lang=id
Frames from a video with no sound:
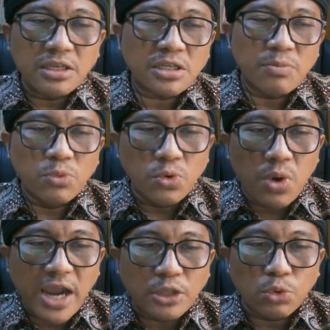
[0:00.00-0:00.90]

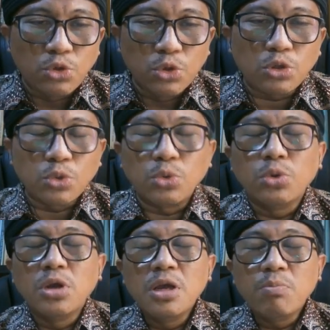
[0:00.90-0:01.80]
semua itu justru
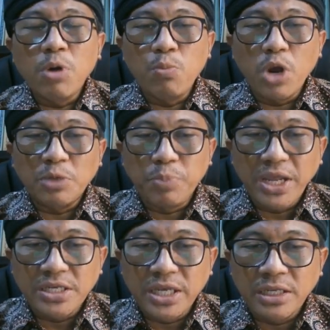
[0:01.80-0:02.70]
membuat
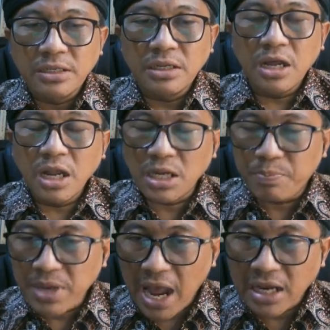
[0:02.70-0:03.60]
Beijing
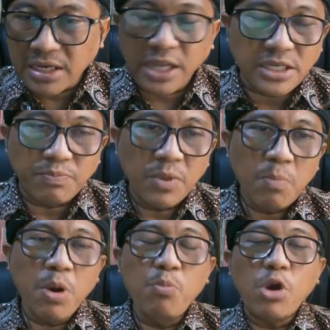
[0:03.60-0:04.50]
lebih agresif,
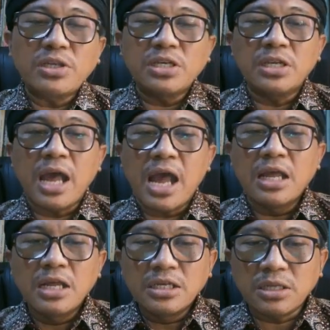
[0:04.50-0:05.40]
membuat Cina
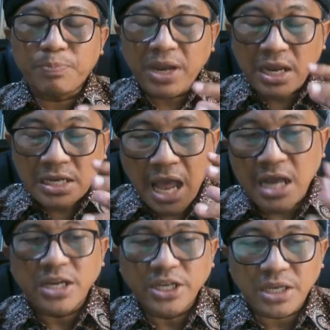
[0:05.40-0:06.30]
semakin
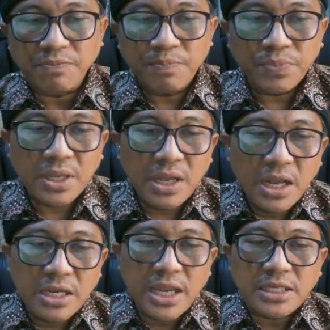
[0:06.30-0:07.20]
agresif.
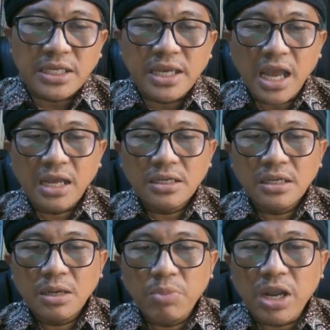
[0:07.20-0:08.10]
Lihat saja
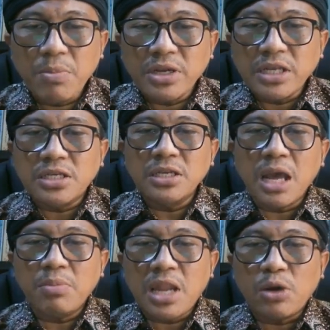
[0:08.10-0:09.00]
bagaimana Cina
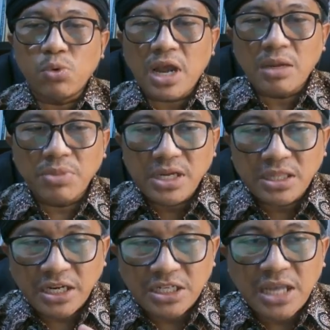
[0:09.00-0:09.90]
melakukan
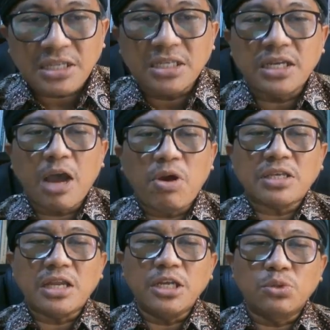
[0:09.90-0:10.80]
militerisasi di
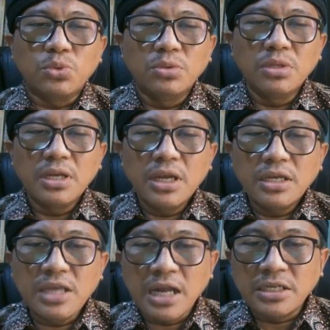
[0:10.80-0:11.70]
kawasan itu
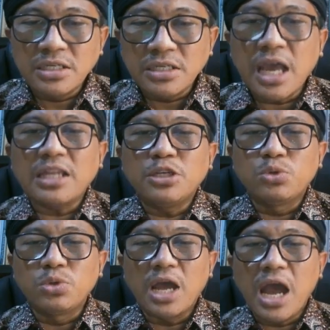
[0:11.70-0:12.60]
yang disinyalir
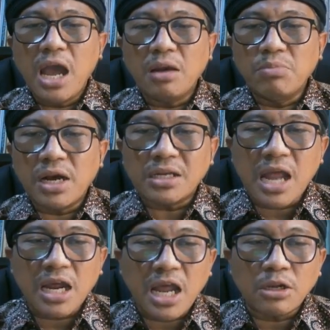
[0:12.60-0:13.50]
juga
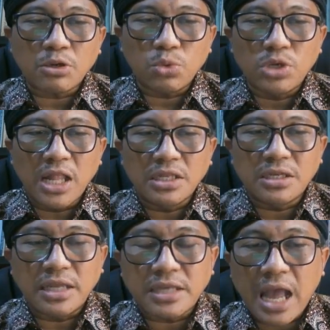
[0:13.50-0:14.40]
mengerahkan rudal
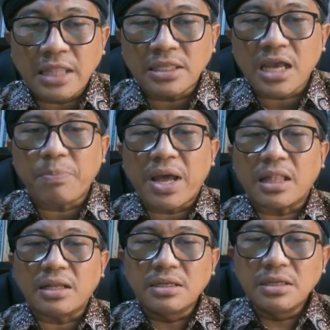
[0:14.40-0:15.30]
jelajah anti
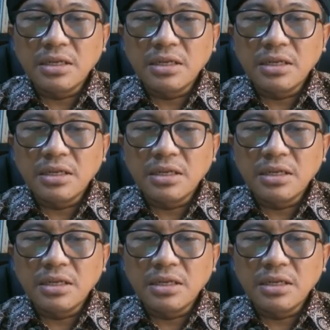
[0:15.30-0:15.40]
kapal